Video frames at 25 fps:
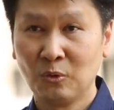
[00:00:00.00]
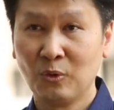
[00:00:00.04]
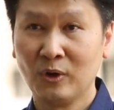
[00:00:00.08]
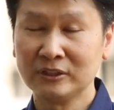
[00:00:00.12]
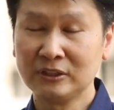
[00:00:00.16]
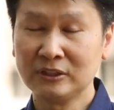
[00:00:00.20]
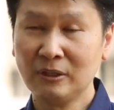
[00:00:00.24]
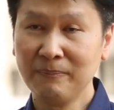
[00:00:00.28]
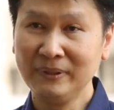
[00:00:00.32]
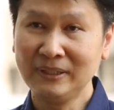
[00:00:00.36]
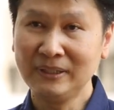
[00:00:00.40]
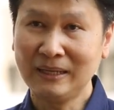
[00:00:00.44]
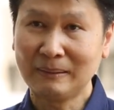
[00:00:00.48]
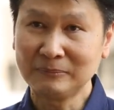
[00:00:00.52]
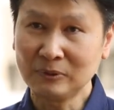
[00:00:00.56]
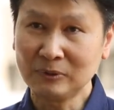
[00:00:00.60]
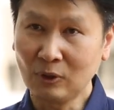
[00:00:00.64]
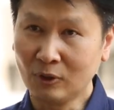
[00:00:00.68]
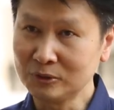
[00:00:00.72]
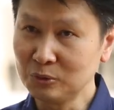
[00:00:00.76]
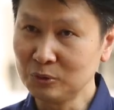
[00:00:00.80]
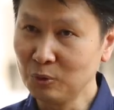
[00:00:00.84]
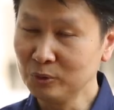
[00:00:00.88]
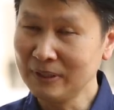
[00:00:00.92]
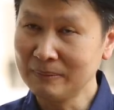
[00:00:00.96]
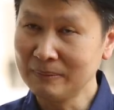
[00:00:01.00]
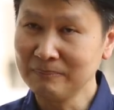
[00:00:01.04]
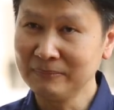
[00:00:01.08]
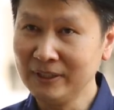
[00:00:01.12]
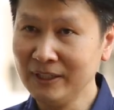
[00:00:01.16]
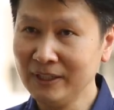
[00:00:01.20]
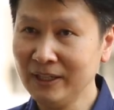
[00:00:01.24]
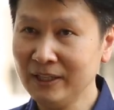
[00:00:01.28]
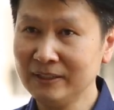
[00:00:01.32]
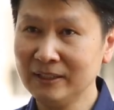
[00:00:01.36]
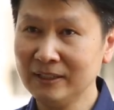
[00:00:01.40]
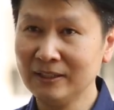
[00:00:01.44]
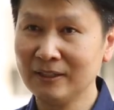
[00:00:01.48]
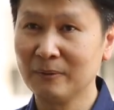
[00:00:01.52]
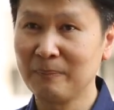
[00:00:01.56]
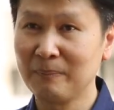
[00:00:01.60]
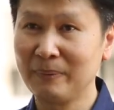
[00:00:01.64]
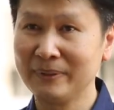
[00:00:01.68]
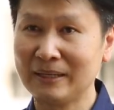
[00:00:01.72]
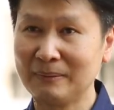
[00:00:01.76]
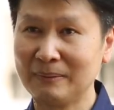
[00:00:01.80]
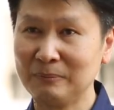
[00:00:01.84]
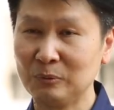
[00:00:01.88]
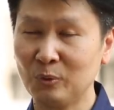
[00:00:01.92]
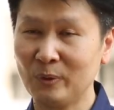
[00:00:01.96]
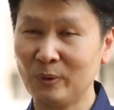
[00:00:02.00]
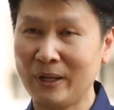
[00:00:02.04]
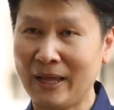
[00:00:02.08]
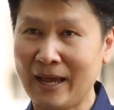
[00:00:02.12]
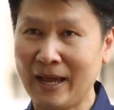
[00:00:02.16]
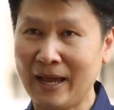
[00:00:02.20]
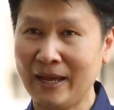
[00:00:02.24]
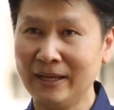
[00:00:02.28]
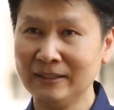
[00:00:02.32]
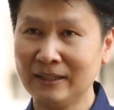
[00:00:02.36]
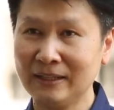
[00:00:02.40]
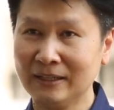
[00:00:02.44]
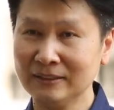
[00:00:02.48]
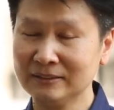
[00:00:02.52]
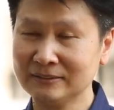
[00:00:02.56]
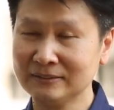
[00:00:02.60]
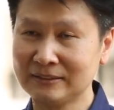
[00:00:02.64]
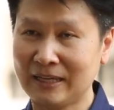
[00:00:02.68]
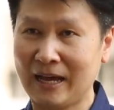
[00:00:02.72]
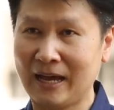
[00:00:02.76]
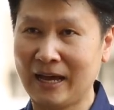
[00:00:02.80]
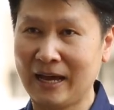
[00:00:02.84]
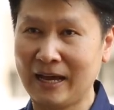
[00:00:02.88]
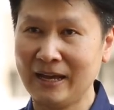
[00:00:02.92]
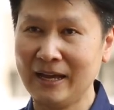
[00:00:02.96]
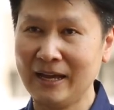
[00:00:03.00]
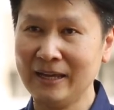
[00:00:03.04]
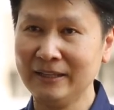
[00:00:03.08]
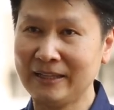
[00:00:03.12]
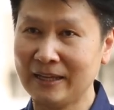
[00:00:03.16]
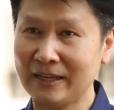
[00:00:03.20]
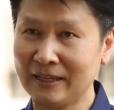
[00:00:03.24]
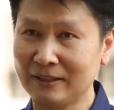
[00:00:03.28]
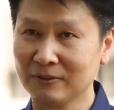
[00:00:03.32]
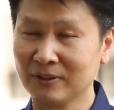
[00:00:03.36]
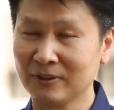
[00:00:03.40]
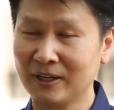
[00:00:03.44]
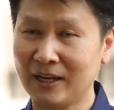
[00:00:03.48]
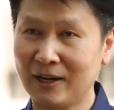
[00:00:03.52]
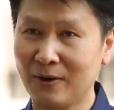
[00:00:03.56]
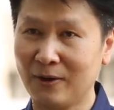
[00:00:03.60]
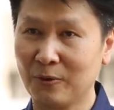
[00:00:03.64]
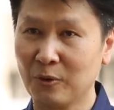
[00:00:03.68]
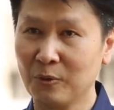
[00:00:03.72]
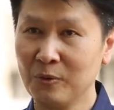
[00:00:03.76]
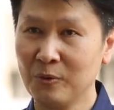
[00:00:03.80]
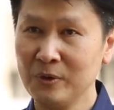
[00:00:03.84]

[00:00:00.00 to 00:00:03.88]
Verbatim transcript: ควรต้องพยายามต่อสู้เต็มที่ที่เราพยายามดูแลให้นักศึกษาให้เด็กของเรา